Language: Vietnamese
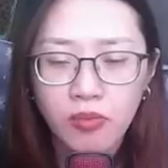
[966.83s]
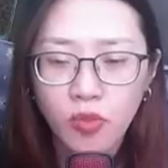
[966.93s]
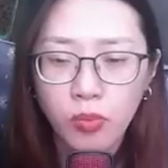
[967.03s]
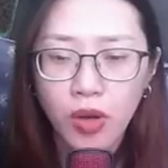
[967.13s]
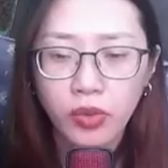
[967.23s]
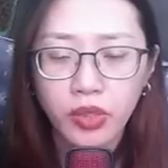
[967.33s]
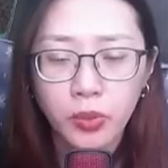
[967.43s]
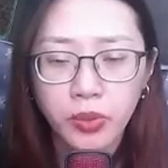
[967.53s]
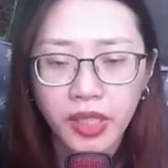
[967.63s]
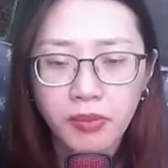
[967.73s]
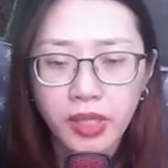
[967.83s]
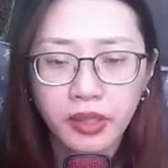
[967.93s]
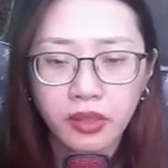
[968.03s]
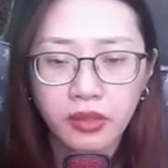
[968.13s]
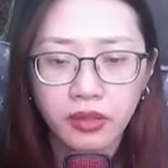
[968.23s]
một bầu không khí bi
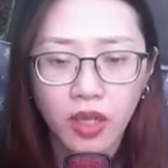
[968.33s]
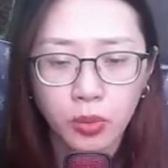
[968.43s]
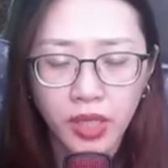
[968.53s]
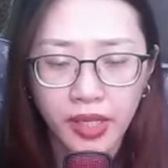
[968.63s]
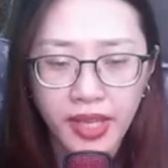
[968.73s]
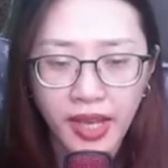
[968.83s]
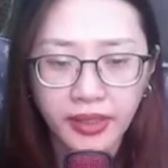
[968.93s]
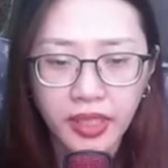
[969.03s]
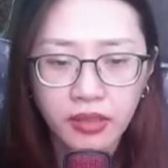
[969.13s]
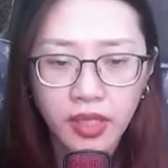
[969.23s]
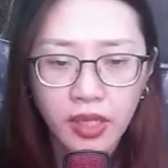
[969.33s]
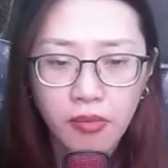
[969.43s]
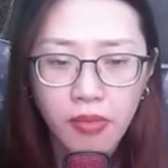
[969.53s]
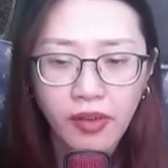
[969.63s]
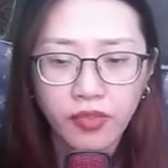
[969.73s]
thương không thể giải thích,
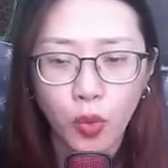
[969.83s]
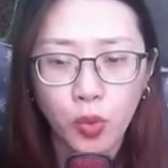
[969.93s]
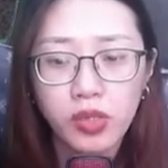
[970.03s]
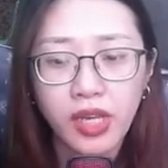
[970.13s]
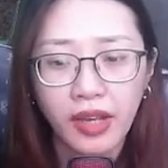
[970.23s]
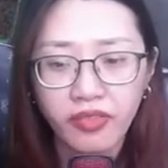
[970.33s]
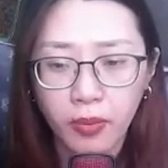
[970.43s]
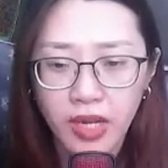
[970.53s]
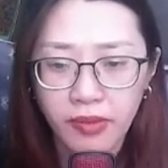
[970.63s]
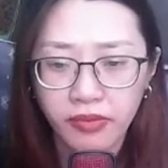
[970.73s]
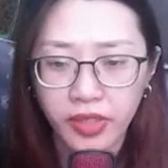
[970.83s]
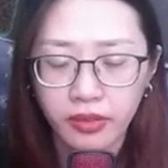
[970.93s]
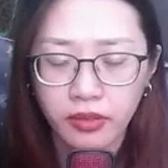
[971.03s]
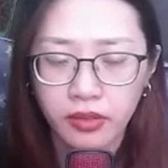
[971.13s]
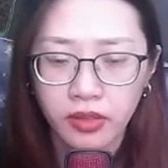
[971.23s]
bao phủ cả phòng làm việc.